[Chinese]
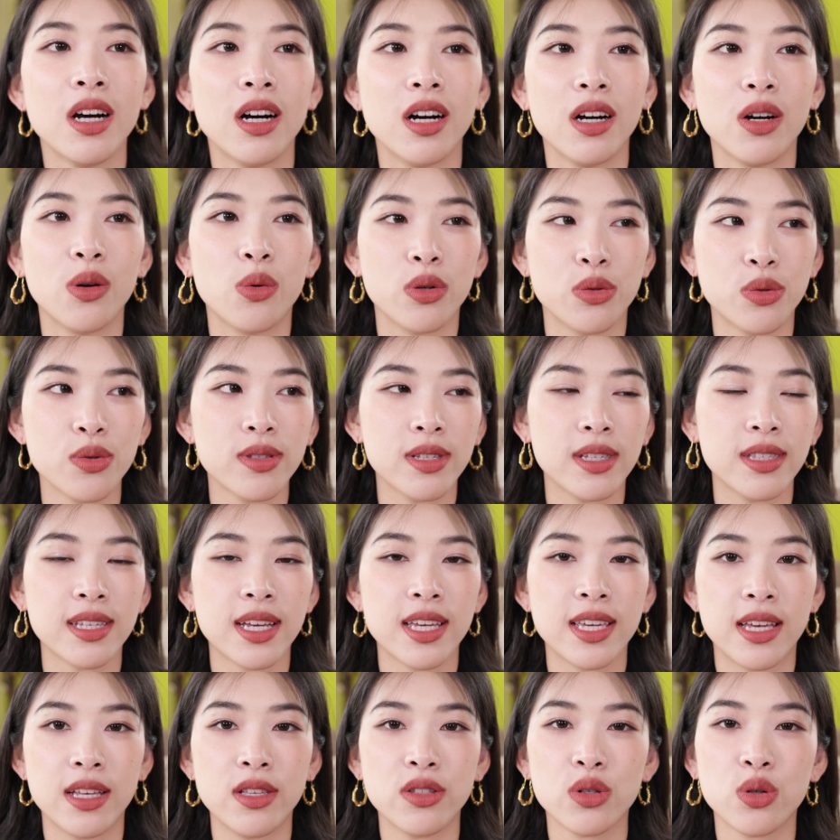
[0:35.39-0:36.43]
呃，我最近
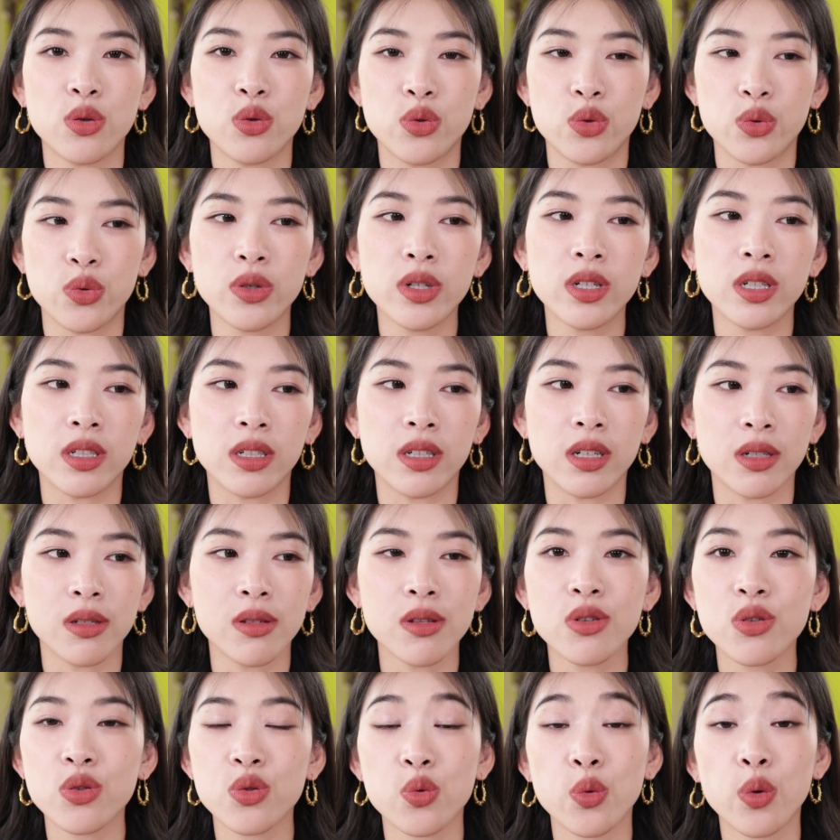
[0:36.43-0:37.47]
在研究如何
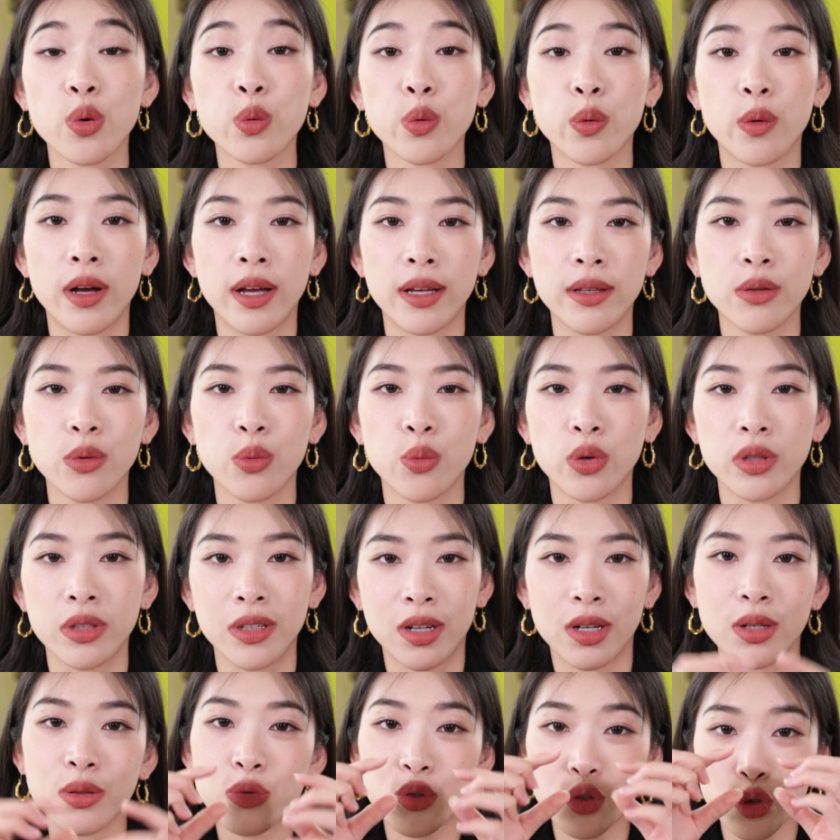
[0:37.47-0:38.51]
缩短我
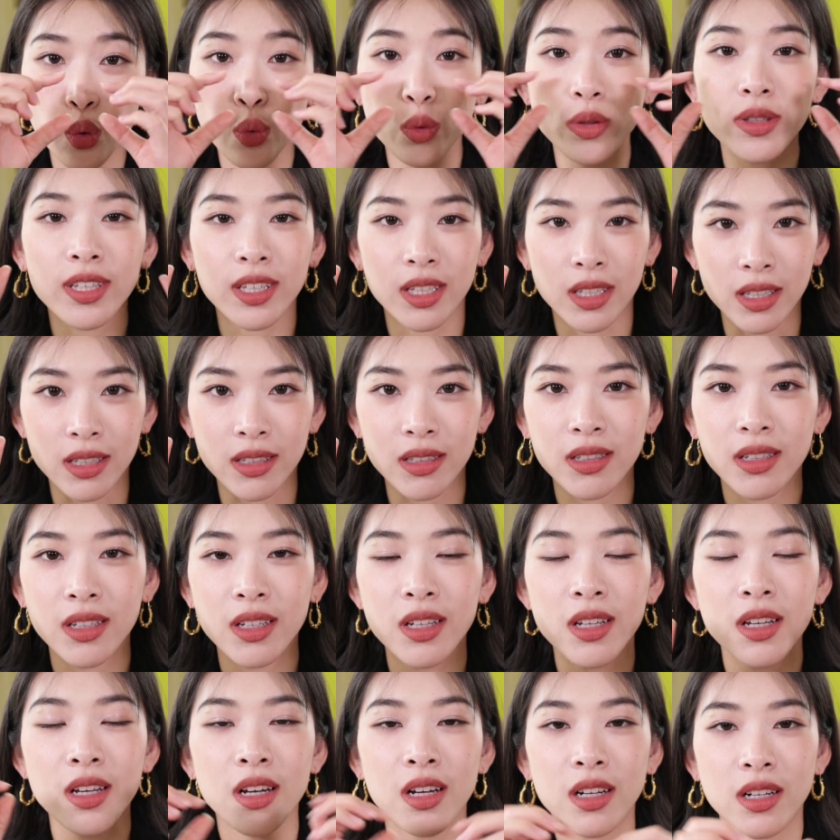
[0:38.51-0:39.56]
的中庭。
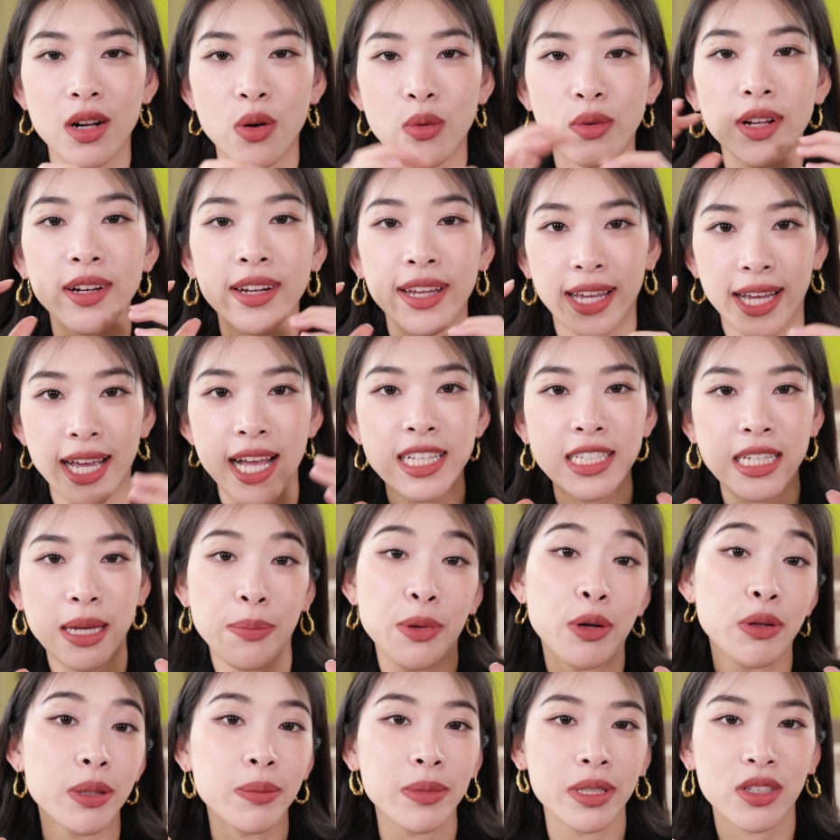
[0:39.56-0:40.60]
让我的脸看起来
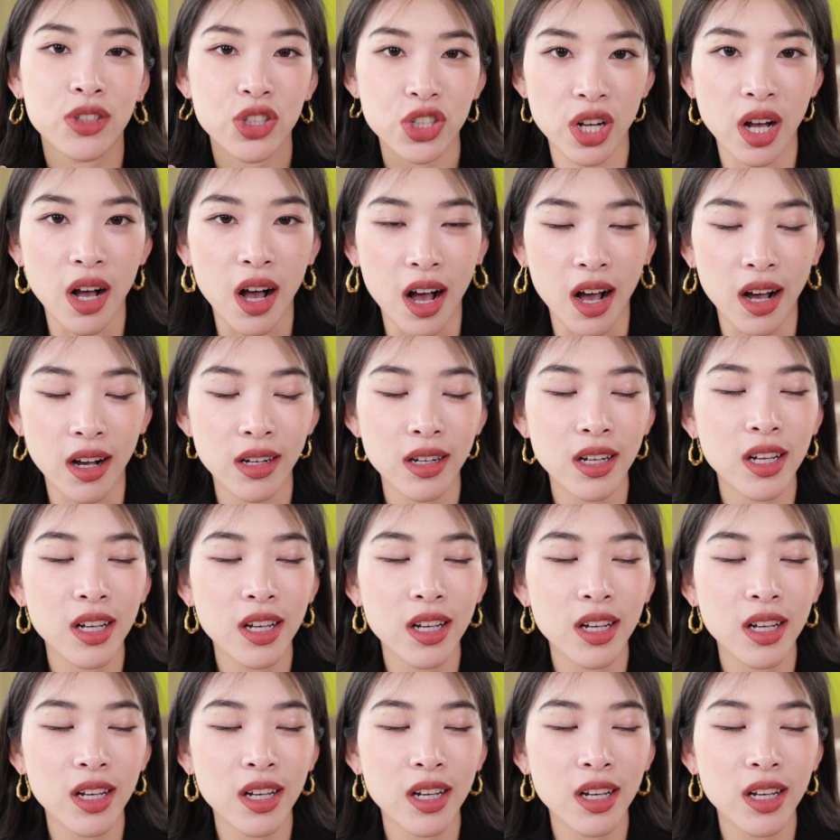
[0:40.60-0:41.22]
没有那么的长，